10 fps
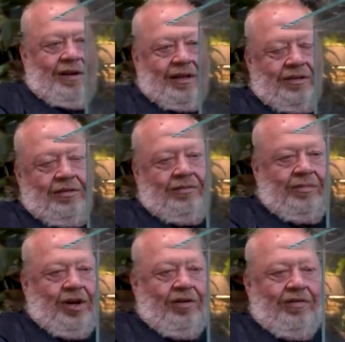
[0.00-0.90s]
Also
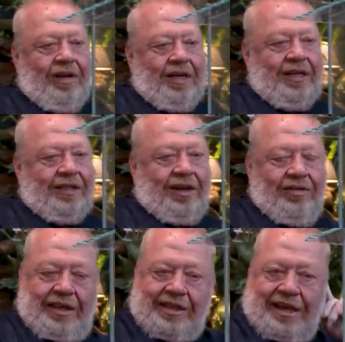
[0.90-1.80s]
brauchen wir das jetzt auch
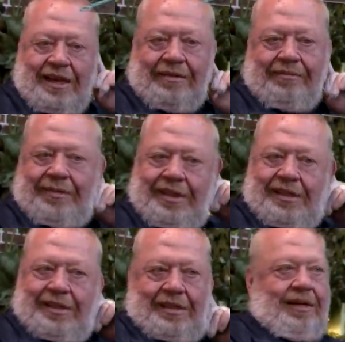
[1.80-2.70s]
nicht zeigen.
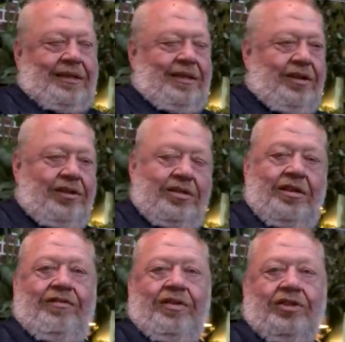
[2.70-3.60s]
Okay. Hast du sonst
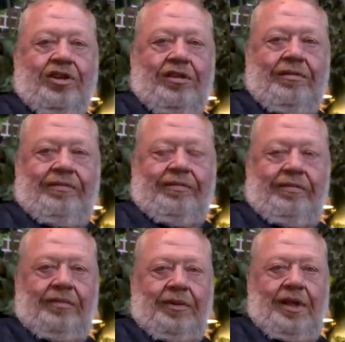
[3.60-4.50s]
noch Wünsche? Nee,
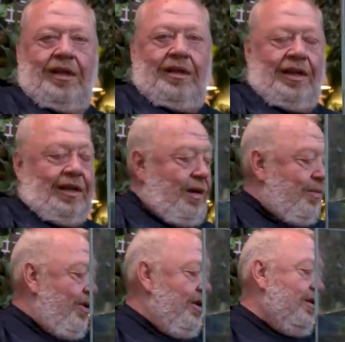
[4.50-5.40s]
das war's. Ich, ich
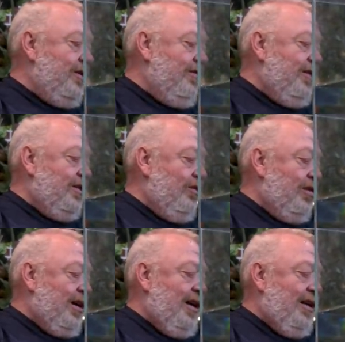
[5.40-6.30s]
habe heute sowieso
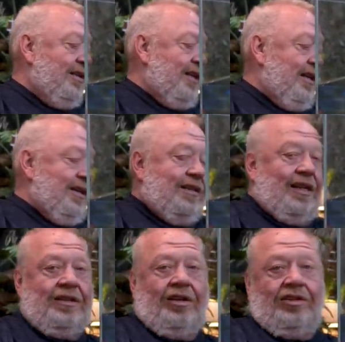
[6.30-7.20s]
keine Zeit, ist
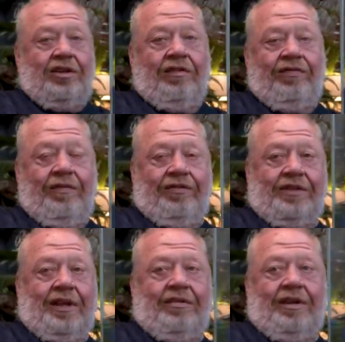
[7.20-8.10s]
also schon
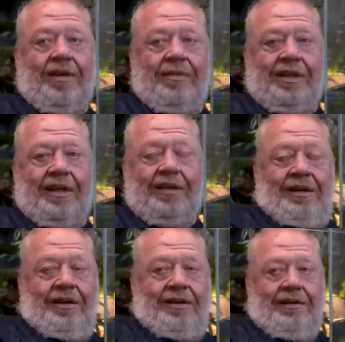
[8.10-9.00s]
15 Uhr Nachmittag.
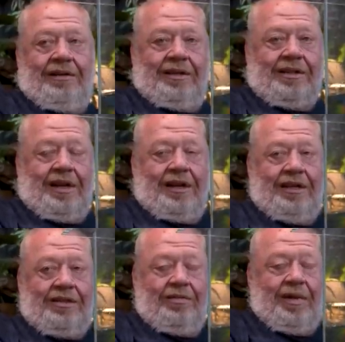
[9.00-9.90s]
äh, ist
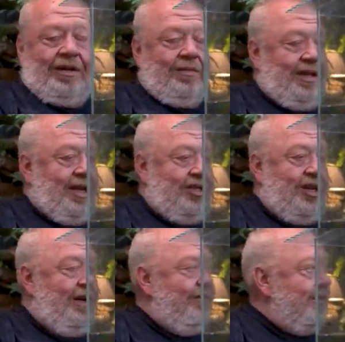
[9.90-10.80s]
eigentlich so meine
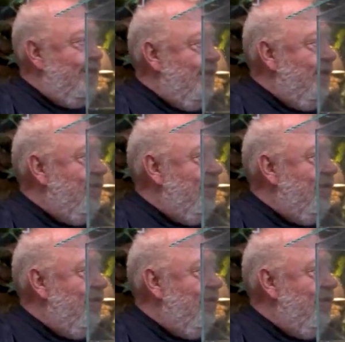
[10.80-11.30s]
Mittagsschlafenzeit. Ich